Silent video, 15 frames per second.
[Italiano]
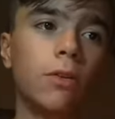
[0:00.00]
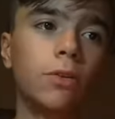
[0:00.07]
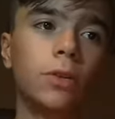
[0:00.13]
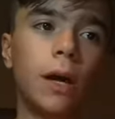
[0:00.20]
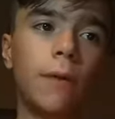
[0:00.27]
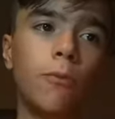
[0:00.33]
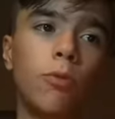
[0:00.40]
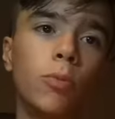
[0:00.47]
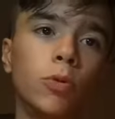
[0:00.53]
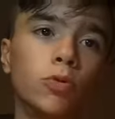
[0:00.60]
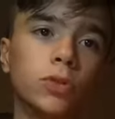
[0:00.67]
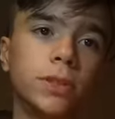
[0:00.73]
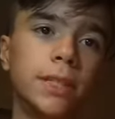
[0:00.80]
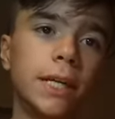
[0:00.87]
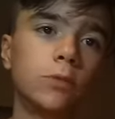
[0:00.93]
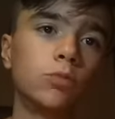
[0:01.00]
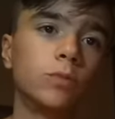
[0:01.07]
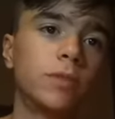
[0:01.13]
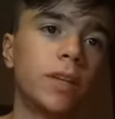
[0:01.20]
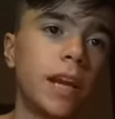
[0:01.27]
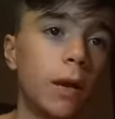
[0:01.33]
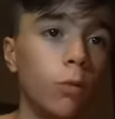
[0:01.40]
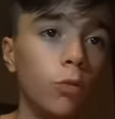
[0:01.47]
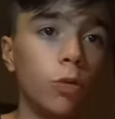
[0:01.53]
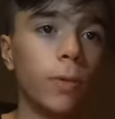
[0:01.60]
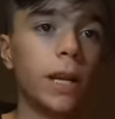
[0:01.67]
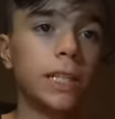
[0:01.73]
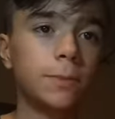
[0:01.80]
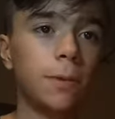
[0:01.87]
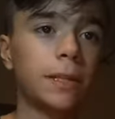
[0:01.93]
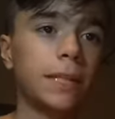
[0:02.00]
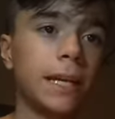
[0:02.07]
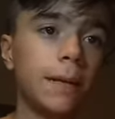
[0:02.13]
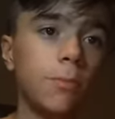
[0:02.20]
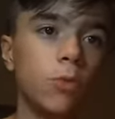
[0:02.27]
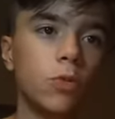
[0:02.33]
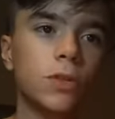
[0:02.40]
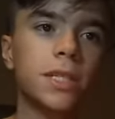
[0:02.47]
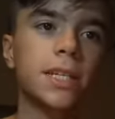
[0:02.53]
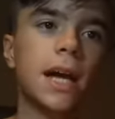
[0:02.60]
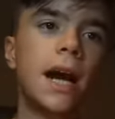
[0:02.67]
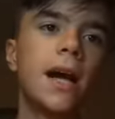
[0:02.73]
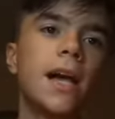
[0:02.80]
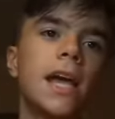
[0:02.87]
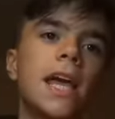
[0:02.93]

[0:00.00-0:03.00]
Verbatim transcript: Io avevo pronosticato un 3-1 per la Spartak Mosca,